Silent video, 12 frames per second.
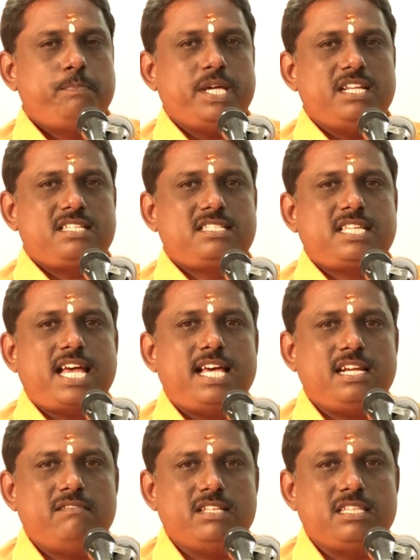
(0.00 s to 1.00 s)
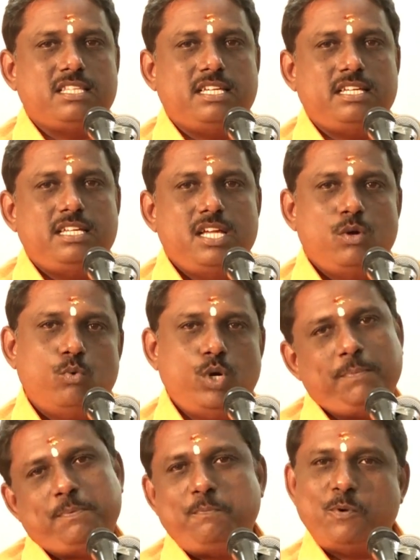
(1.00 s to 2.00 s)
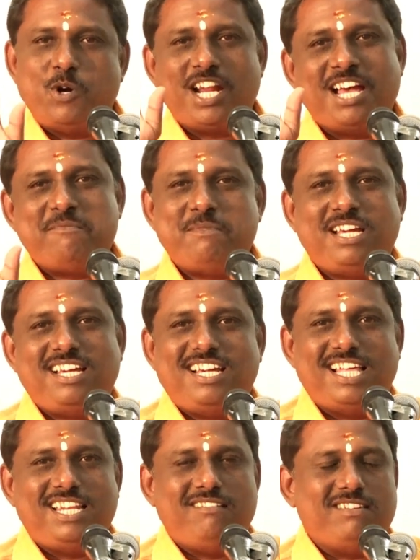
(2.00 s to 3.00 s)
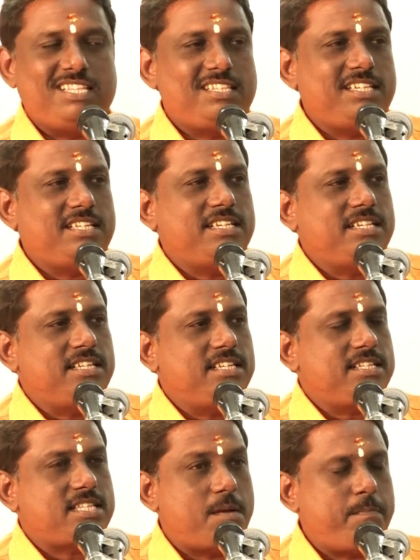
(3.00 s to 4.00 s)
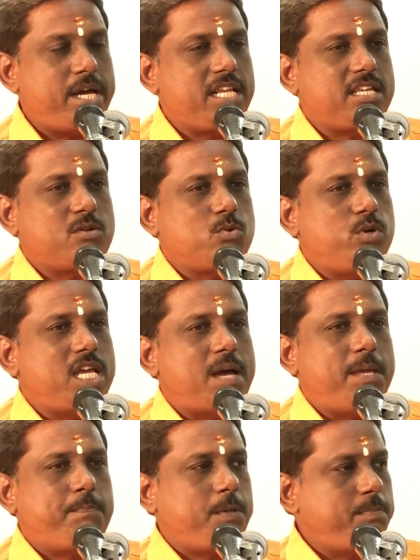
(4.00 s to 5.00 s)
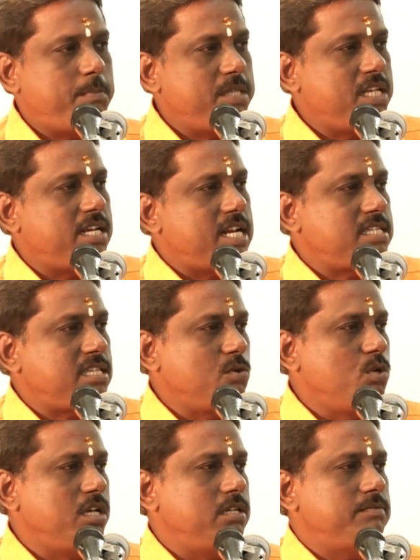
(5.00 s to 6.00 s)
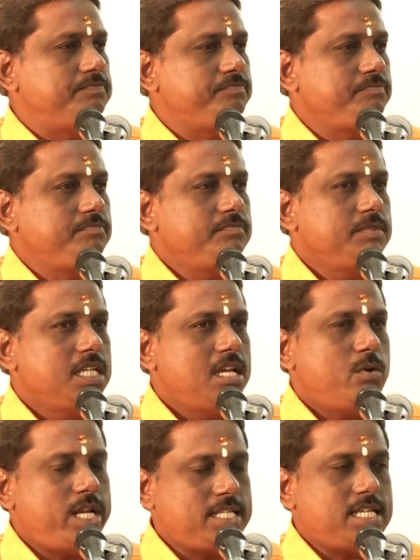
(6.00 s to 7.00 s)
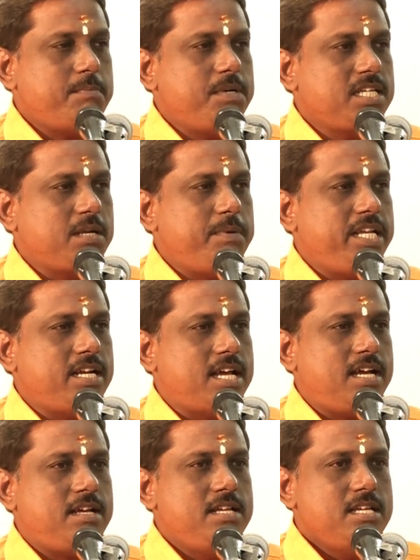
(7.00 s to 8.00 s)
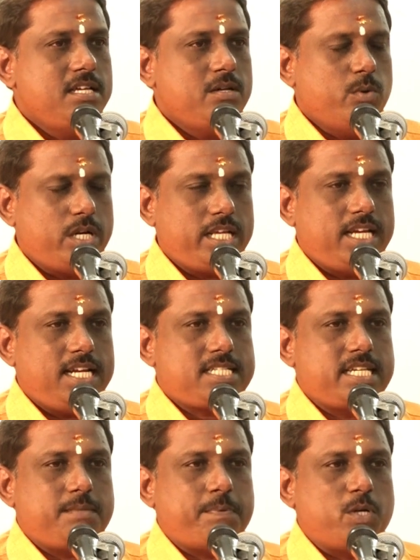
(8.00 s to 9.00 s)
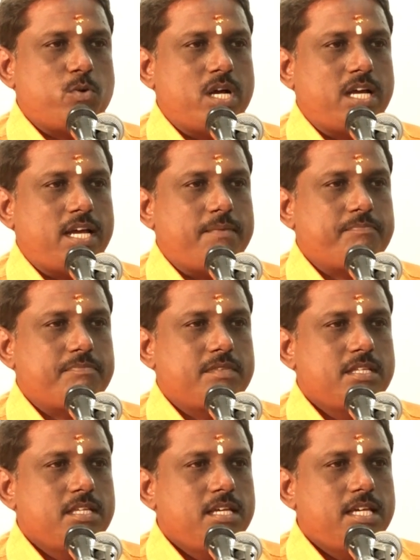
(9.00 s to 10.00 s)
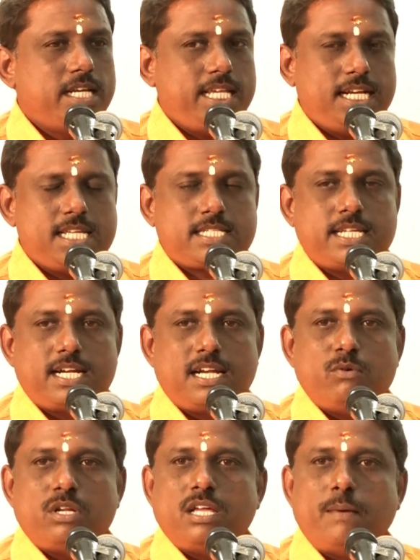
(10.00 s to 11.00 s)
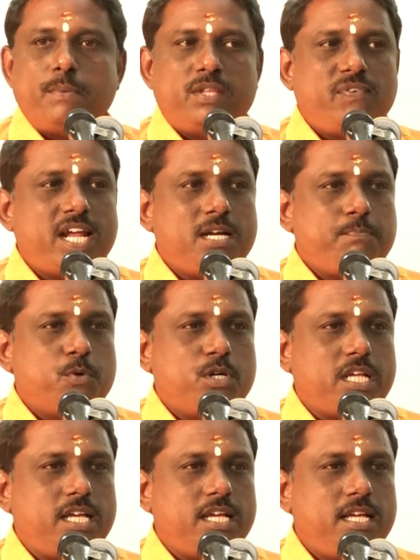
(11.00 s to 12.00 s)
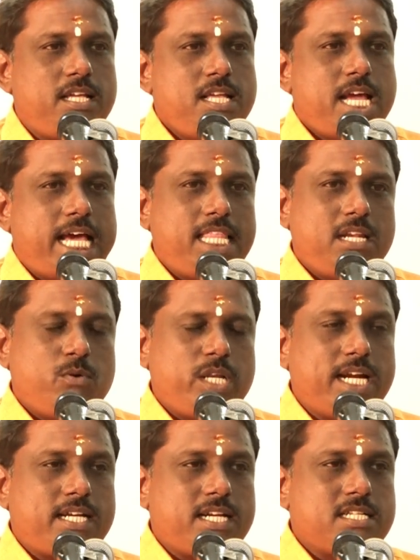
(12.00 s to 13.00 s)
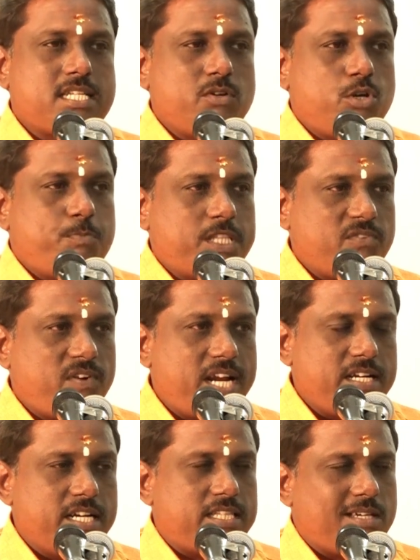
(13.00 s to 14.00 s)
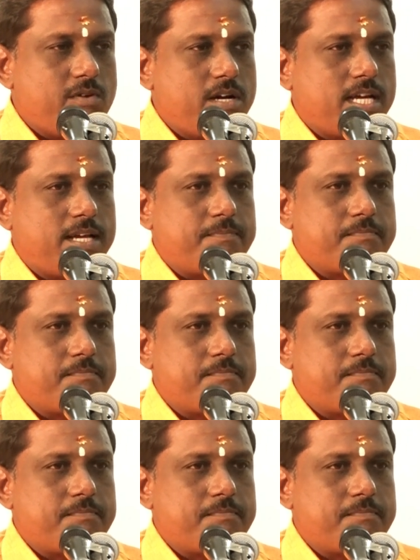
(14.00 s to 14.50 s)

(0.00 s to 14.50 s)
பெருசாக அதில் வந்து உழைப்பு போடாமல் அதில் வந்து சம்பாதிக்கக்கூடிய அமைப்பு இப்போ மிதன ராசிக்கு உண்டு ஒரு எக்ஸாம்பிளுக்கு எப்படின்னா ஒரு ரியல் எஸ்டேட் பண்ணுவாங்க ரியல் எஸ்டேட்டில் ஒரு ஐம்பது ஃப்ளாட் போட்டு அதில் ஒரு என்ட்ரன்ஸில் ஒரு பத்து ஃப்ளாட் நிறுத்திக்குவாங்க